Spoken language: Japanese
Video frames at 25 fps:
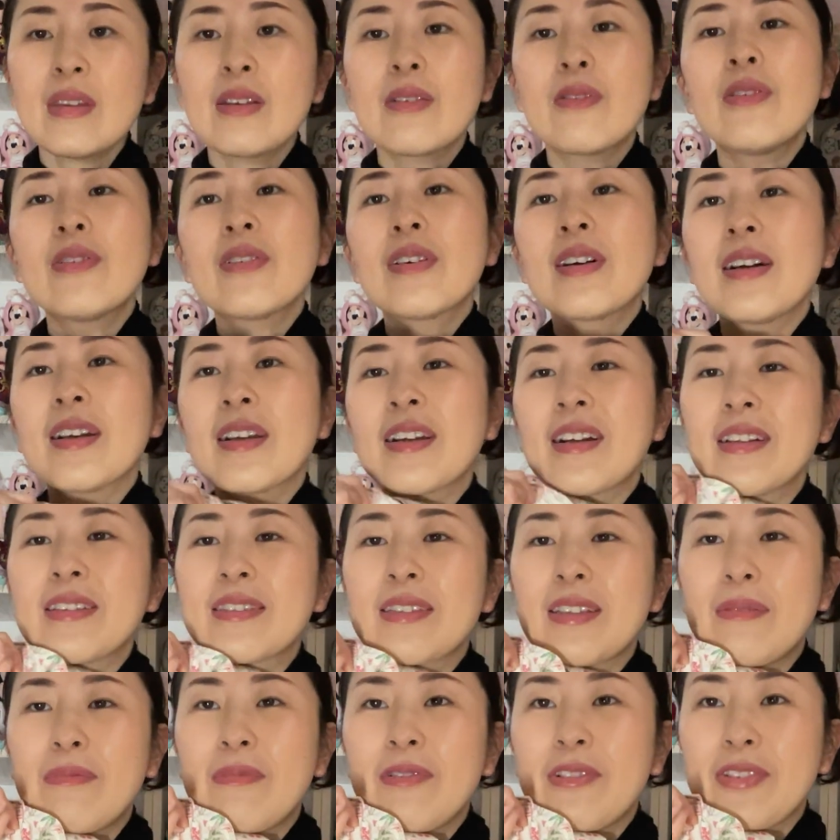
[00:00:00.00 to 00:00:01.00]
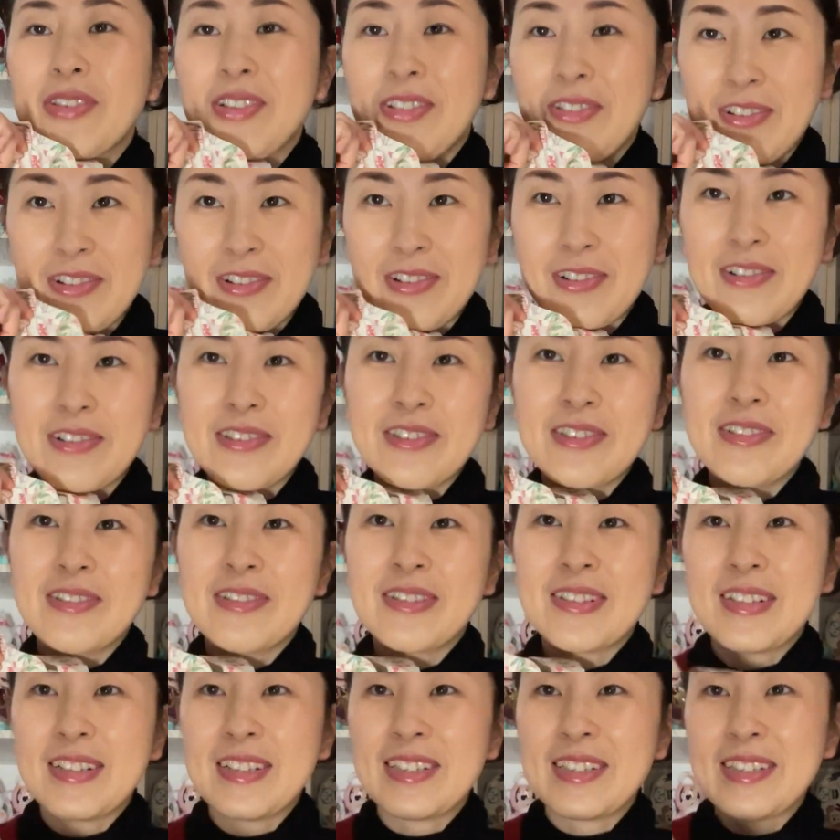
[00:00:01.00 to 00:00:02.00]
今回買ったものをご紹
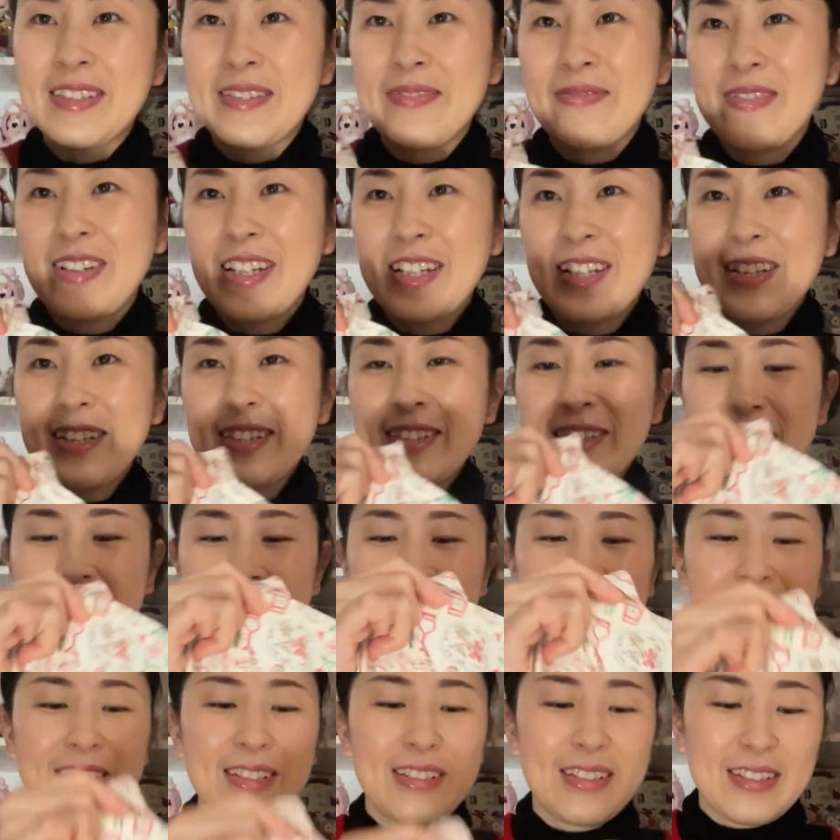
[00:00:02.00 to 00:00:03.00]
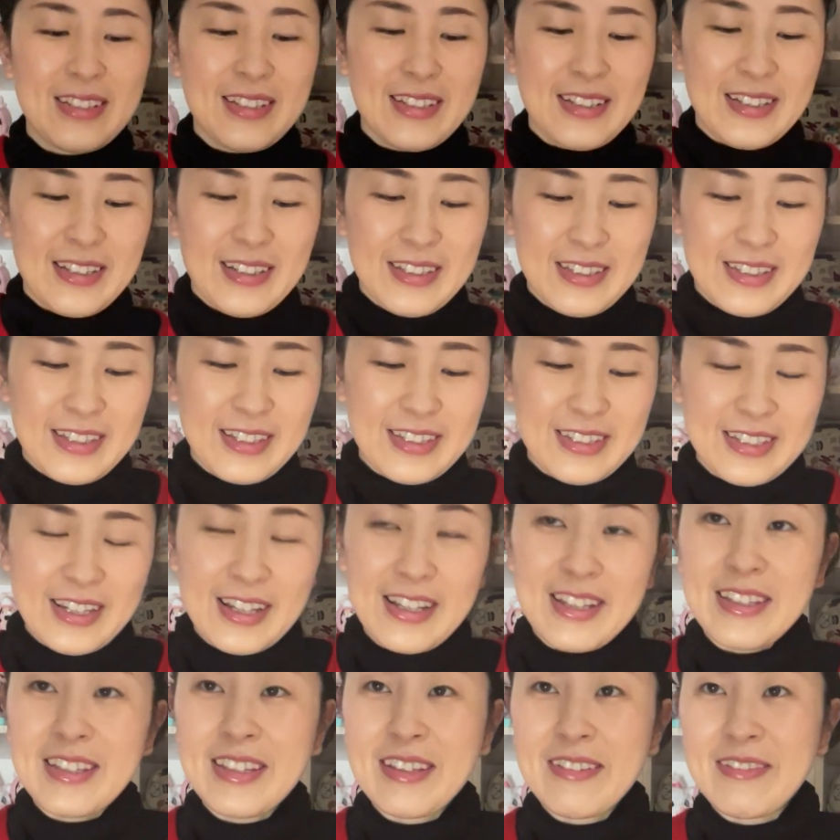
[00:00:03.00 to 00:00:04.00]
介します。で
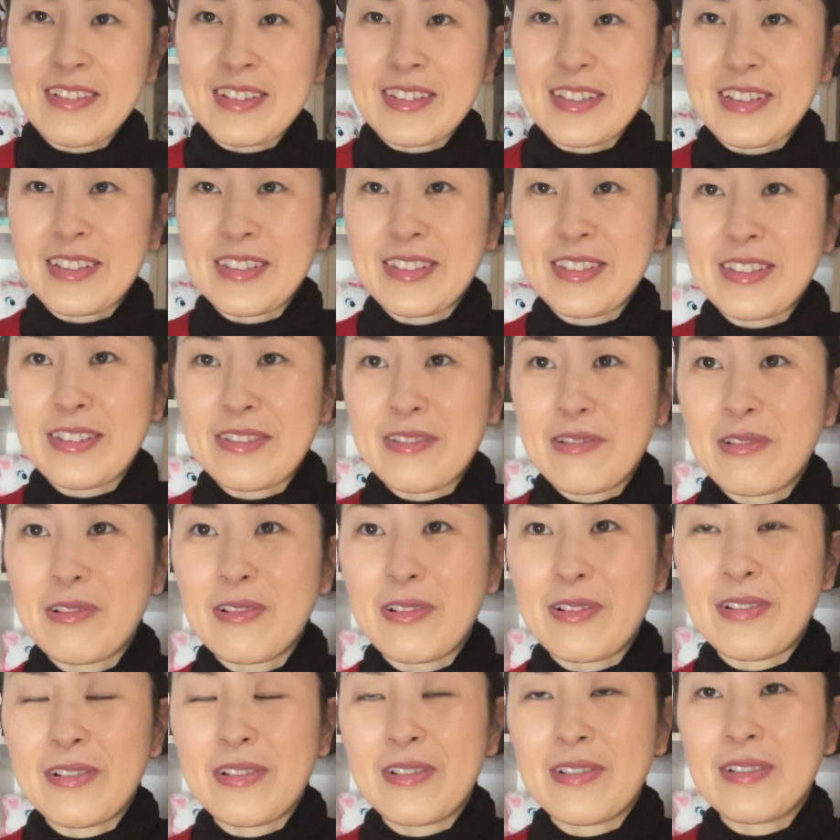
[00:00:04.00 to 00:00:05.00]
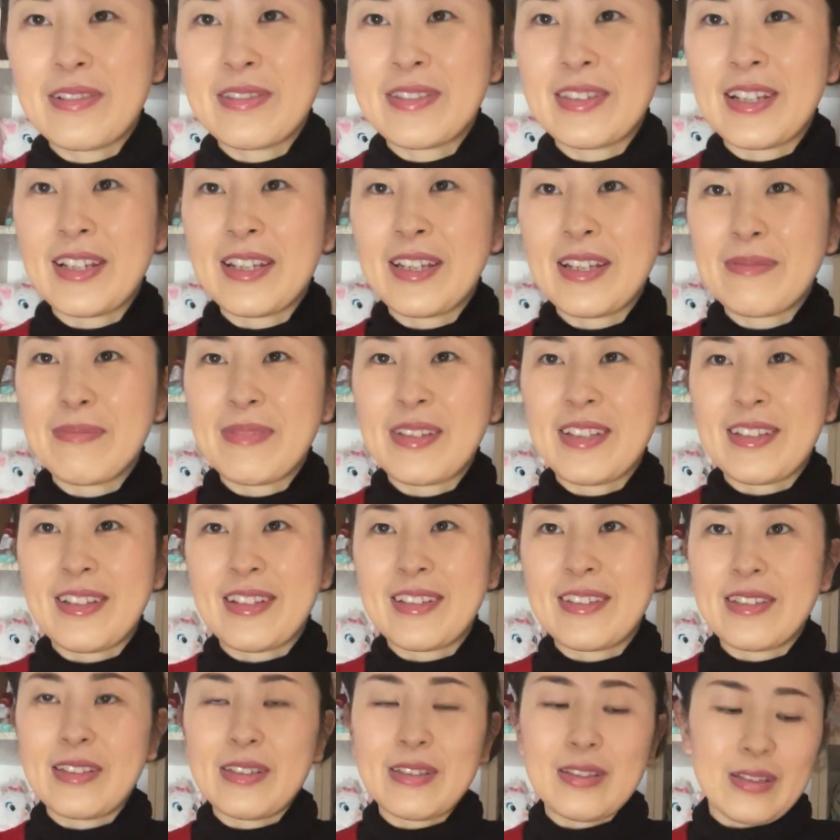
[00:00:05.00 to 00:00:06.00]
最近私の悩みな
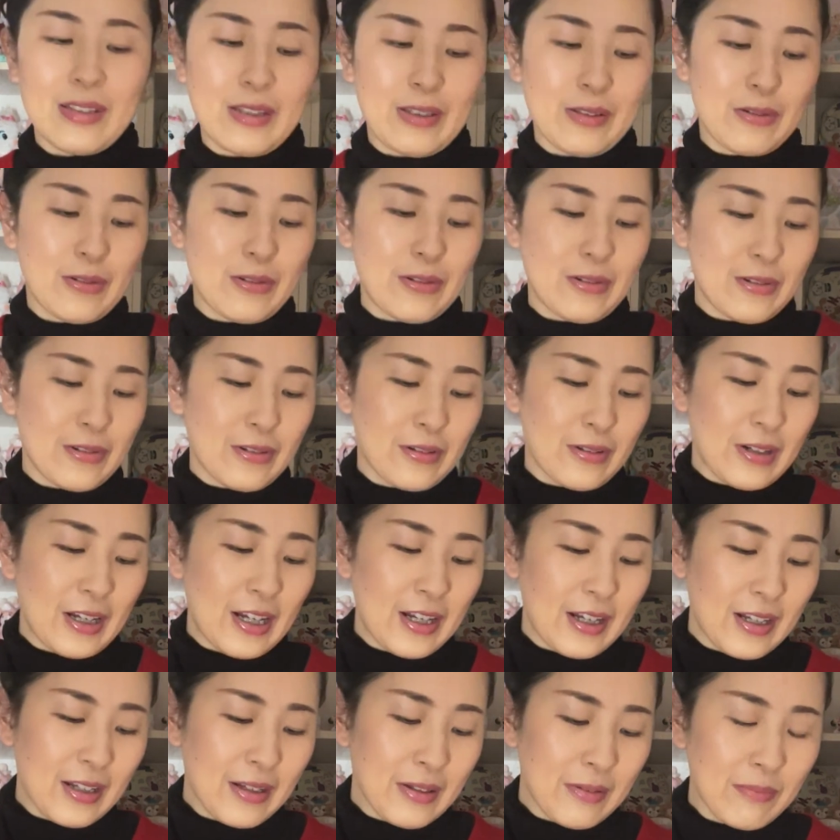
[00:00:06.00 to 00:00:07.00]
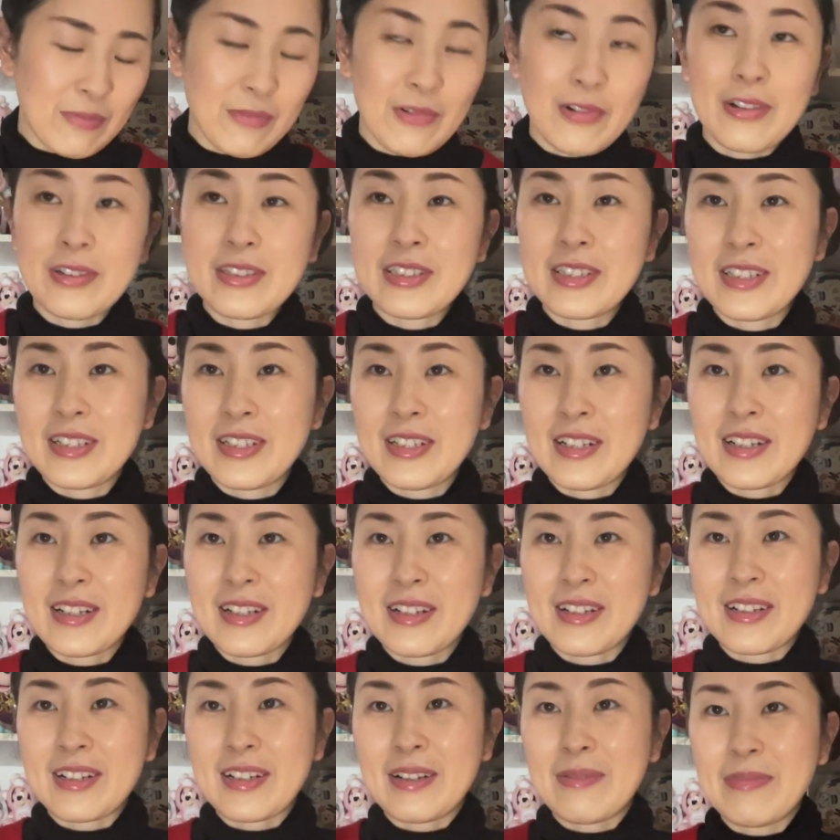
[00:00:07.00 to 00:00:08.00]
んですけどもう白
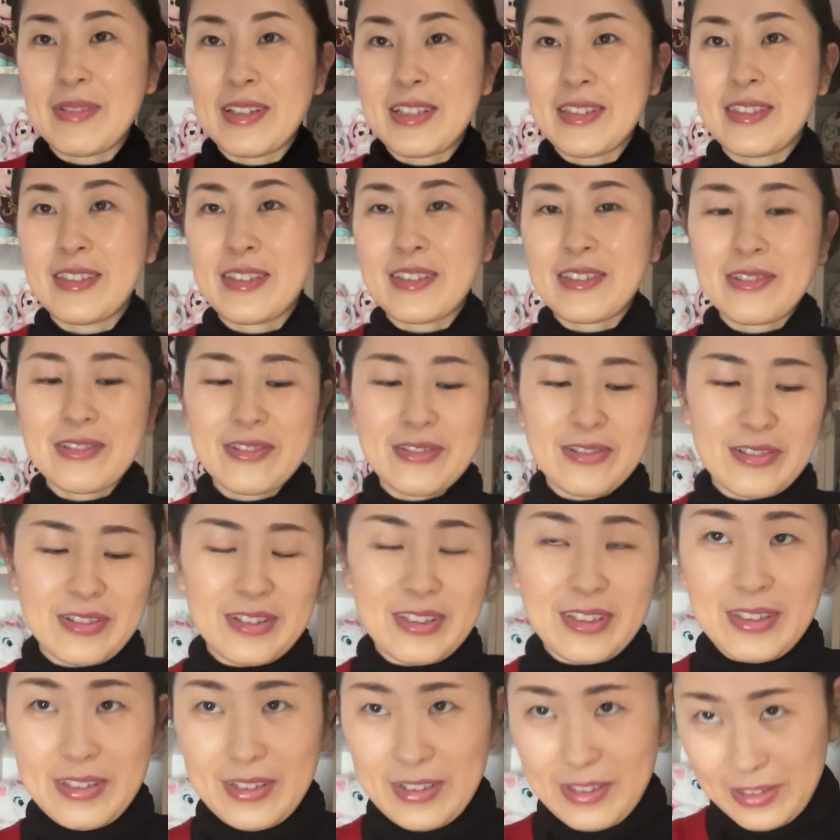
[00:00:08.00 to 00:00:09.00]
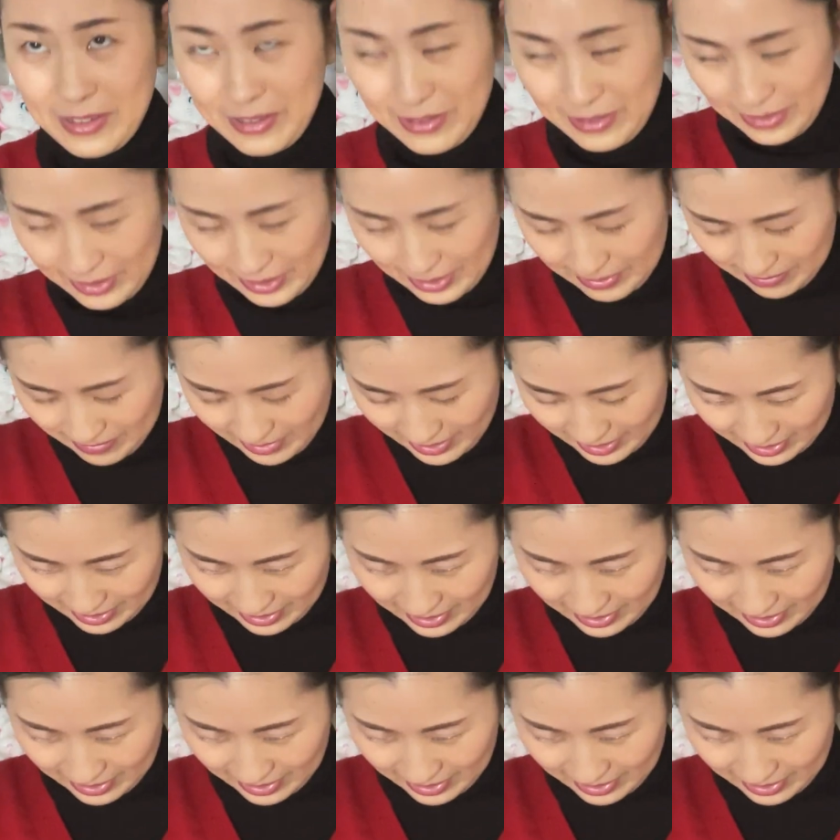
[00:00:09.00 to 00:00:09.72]
髪がめっちゃすごいんですよ。今